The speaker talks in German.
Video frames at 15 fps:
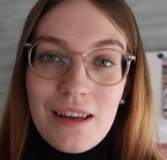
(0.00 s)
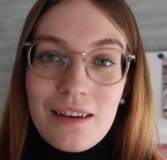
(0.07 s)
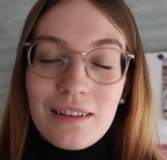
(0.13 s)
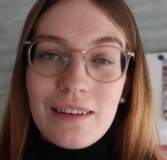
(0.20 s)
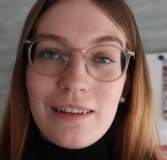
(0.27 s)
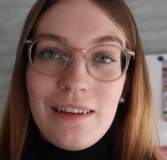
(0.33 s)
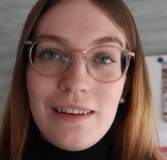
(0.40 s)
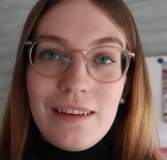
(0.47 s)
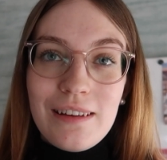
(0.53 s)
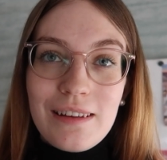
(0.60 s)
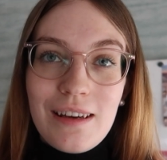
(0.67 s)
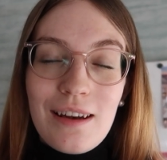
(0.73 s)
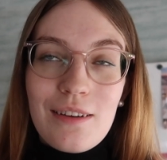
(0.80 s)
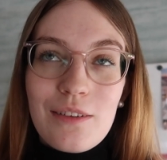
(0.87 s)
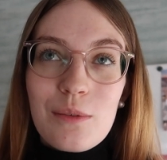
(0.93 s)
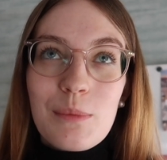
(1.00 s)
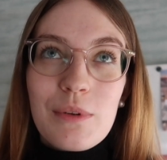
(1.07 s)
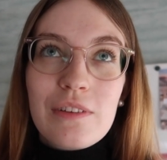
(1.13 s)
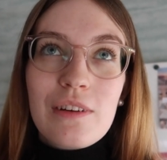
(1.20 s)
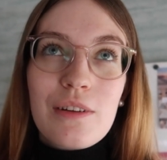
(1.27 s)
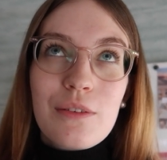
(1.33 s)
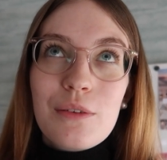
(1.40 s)
angelegt, alles ein
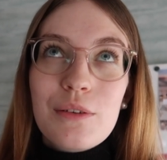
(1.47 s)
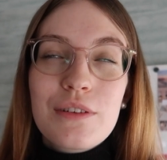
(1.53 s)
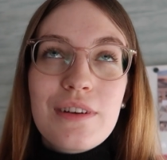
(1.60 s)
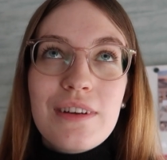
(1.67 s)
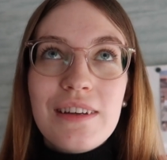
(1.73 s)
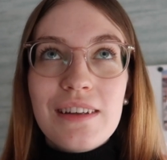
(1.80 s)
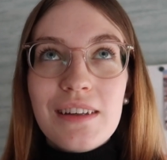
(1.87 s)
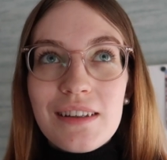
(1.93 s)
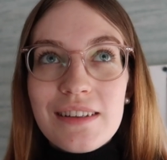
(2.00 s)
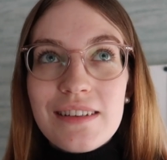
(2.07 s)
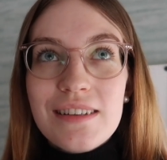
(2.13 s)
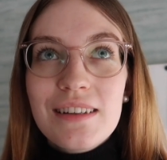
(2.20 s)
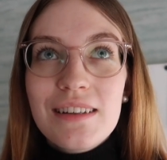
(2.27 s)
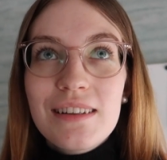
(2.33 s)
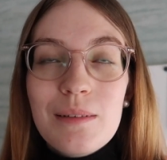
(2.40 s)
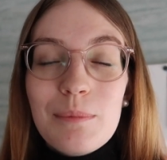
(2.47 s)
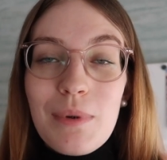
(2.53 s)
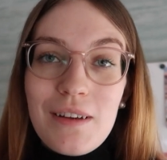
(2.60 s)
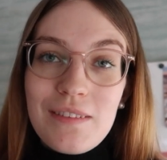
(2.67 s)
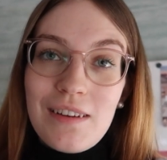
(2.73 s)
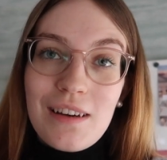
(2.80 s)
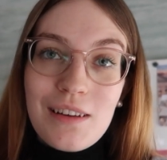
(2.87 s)
bisschen sortiert, ein
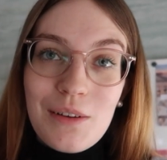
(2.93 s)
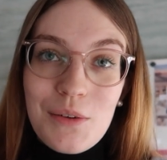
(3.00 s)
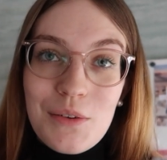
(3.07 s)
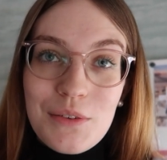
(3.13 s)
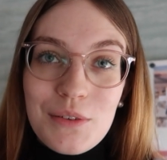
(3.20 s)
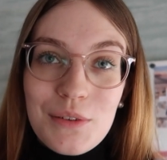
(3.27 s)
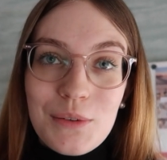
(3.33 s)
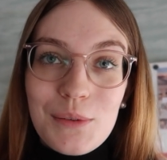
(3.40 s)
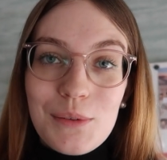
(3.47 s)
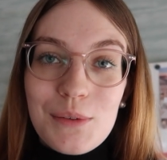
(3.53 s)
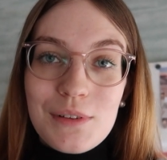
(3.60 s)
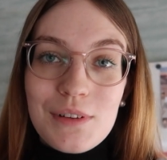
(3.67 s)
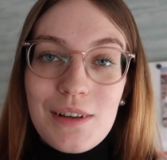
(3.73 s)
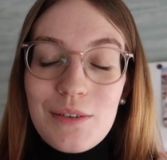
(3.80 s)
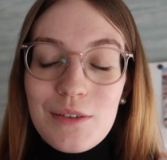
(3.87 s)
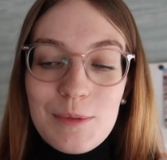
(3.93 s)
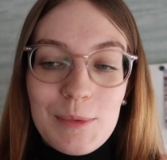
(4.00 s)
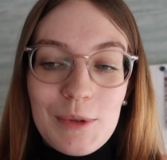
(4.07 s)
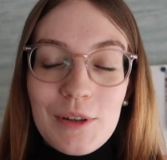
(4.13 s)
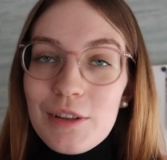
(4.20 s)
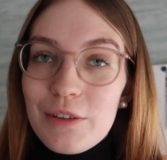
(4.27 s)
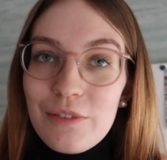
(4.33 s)
paar Sachen ausgedruckt. Also ich
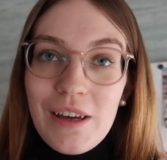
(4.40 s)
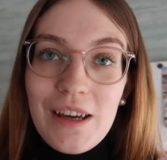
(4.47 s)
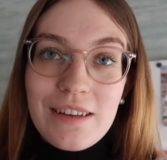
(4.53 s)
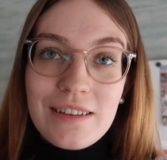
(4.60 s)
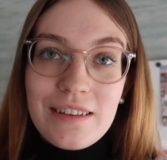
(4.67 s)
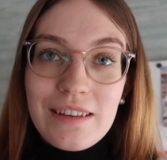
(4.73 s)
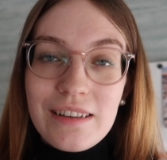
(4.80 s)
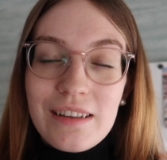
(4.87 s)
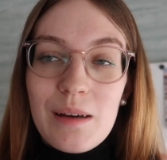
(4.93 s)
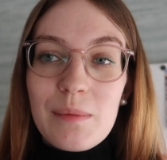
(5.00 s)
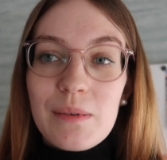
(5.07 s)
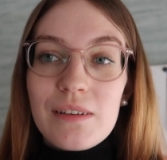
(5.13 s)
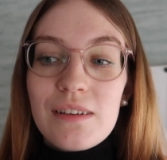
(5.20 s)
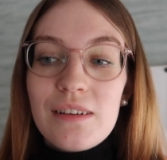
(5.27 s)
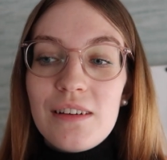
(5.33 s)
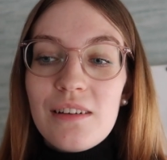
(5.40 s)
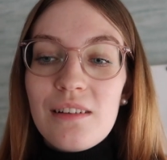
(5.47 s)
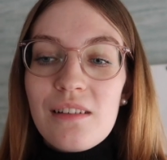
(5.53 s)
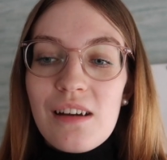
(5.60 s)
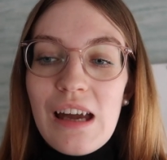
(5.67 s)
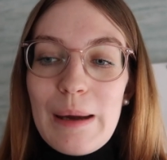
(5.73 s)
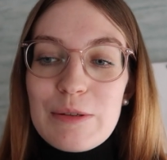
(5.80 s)
bin noch nicht fertig, aber
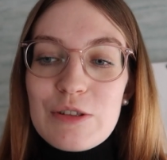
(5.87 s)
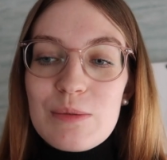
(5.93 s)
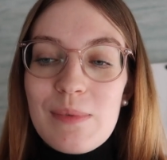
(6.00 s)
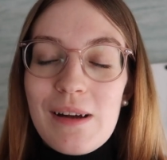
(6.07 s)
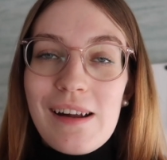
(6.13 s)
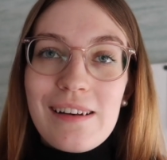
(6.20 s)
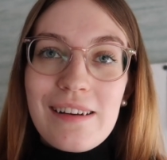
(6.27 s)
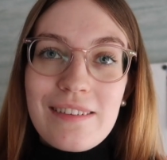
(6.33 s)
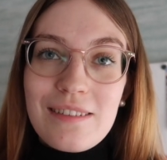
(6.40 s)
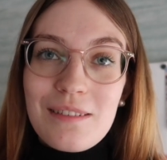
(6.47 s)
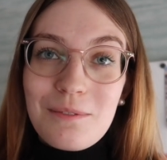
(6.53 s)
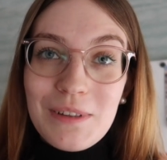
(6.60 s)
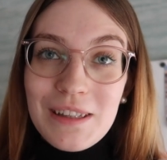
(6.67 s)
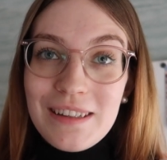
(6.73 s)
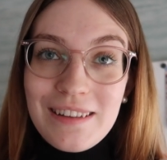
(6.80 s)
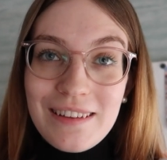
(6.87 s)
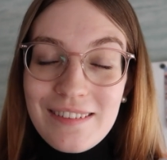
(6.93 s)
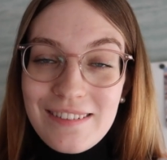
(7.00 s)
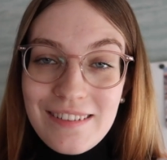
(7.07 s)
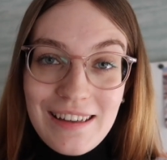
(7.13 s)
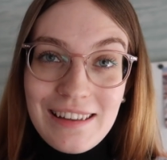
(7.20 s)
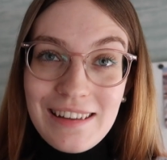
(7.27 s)
habe schon mal das
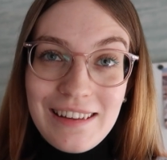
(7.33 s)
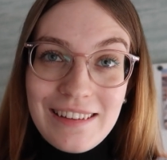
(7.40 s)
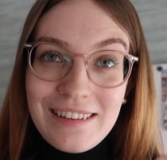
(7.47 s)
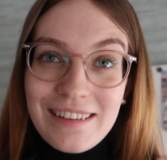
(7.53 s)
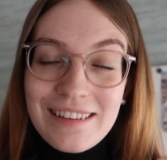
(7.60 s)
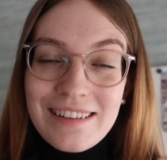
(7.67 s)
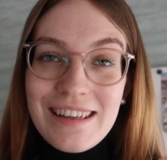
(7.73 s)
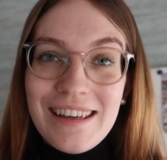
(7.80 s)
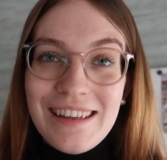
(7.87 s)
Wichtigste erledigt.